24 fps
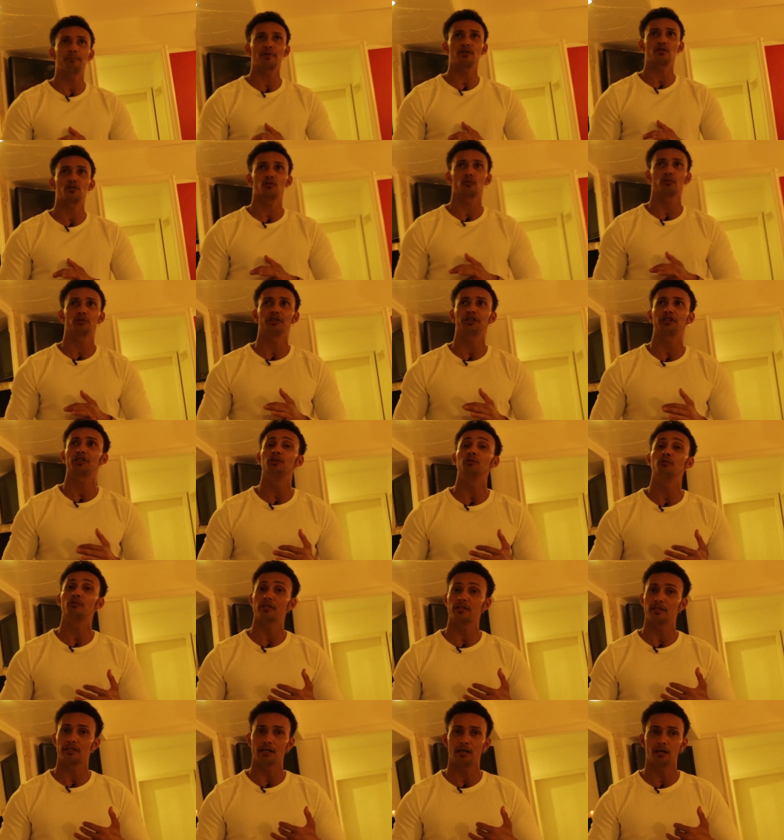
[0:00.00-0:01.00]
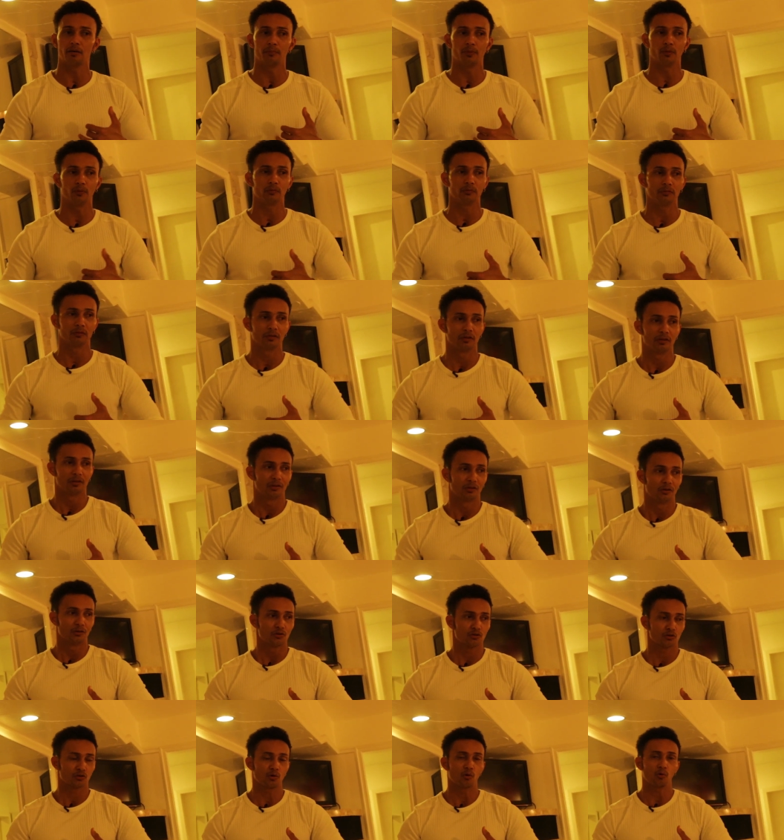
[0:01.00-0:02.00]
pessoas que nos amam
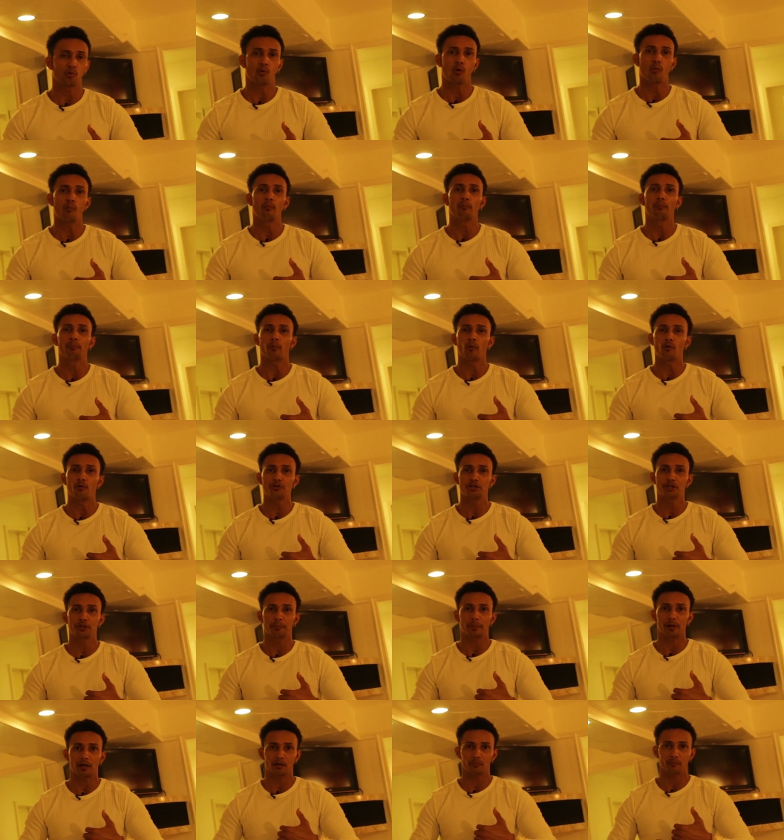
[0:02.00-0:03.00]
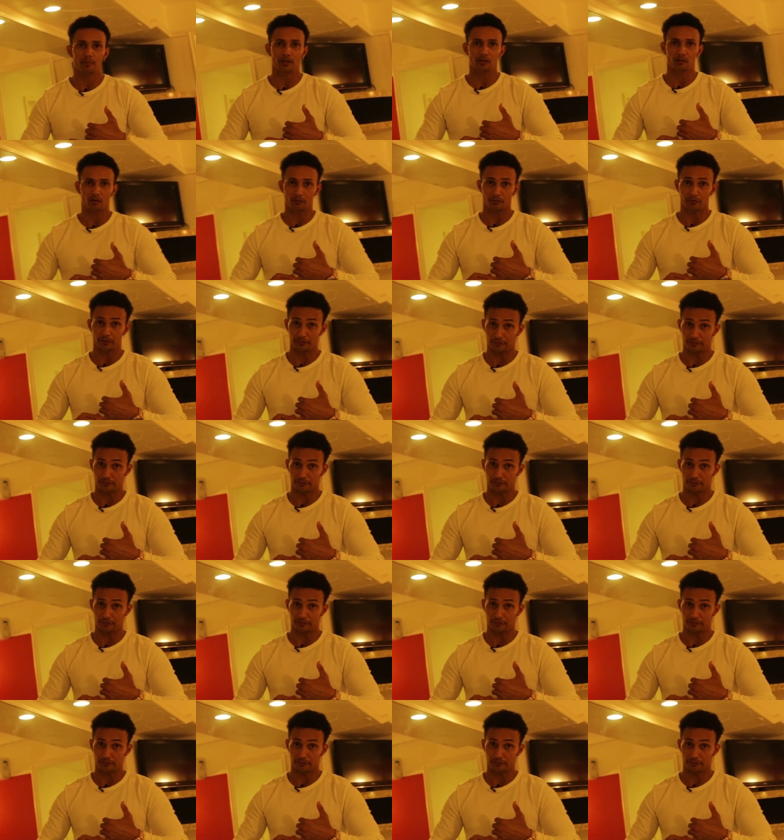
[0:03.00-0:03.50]
são como pontes para uma nova